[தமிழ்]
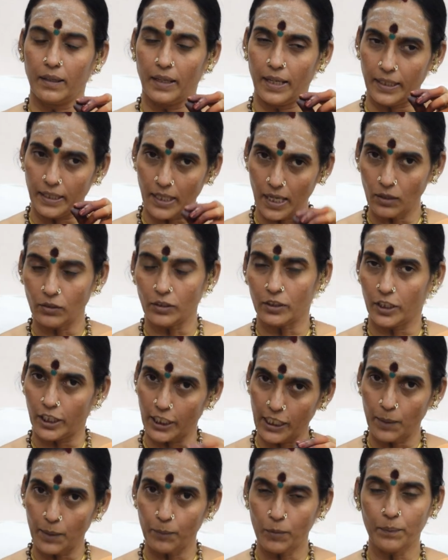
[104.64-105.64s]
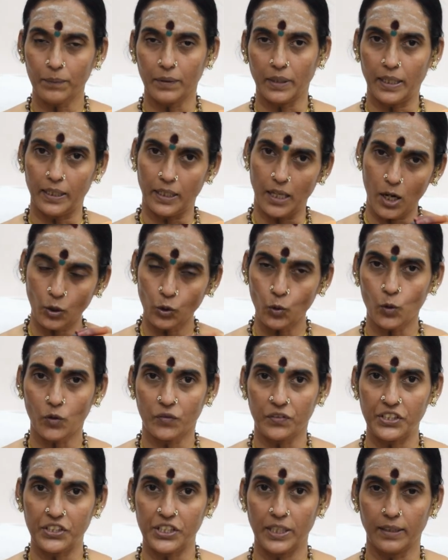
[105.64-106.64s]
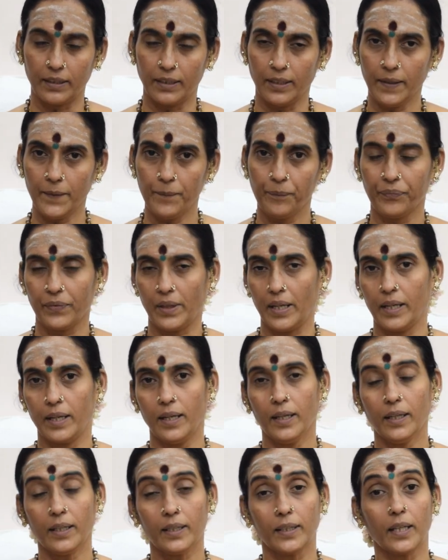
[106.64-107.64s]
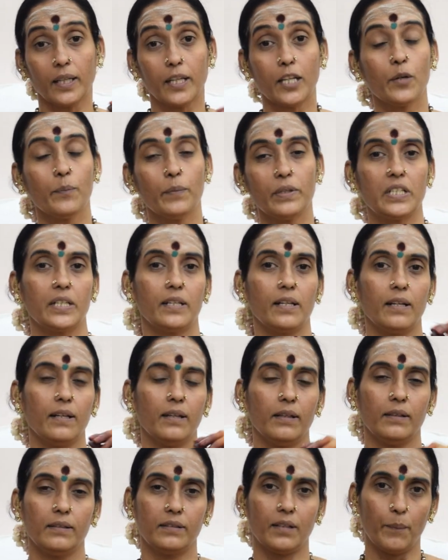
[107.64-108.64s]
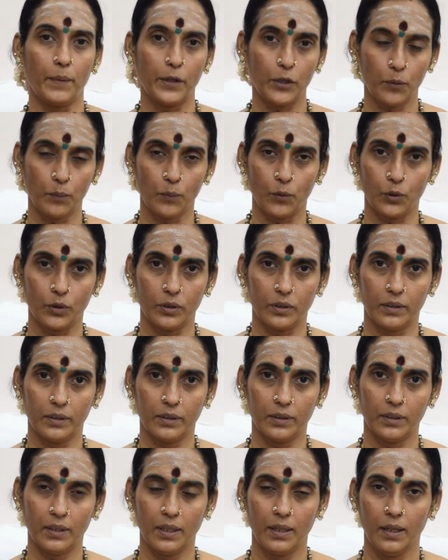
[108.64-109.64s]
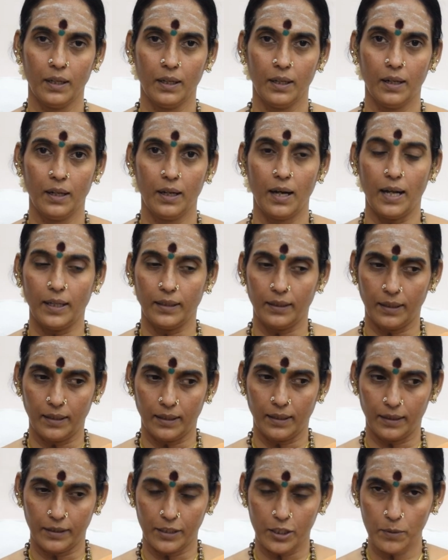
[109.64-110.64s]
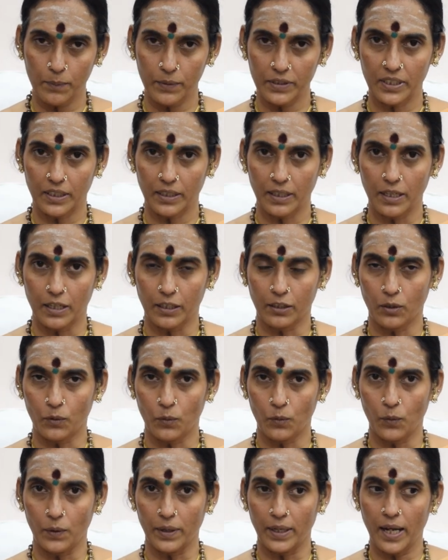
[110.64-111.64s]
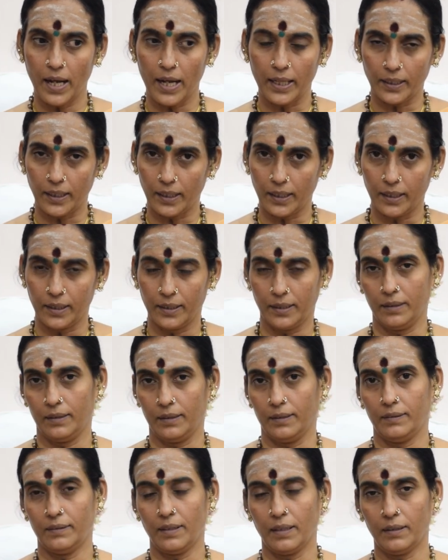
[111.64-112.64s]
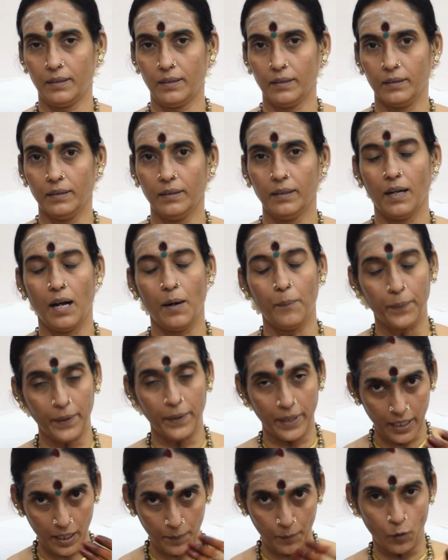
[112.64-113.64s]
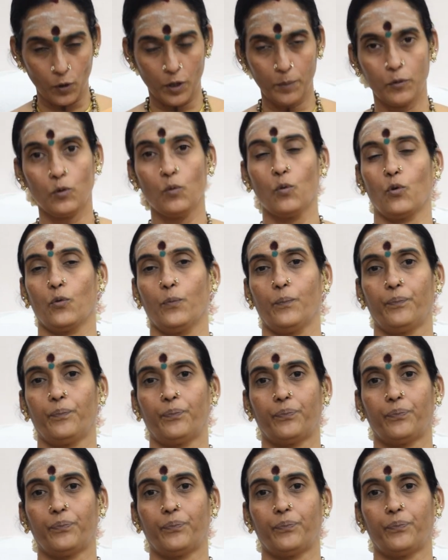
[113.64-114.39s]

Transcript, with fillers: ஏதாவது தினமும் ஏதாவது ஒரு விஷயத்தை நீங்கள் இந்த இரும்பு சட்டியில் சமைக்கும் பொழுது அந்த இரும்பு சட்டியில் இருக்கக்கூடிய அந்த சத்து அப்படியே நம்ம உடம்புக்கு வரும்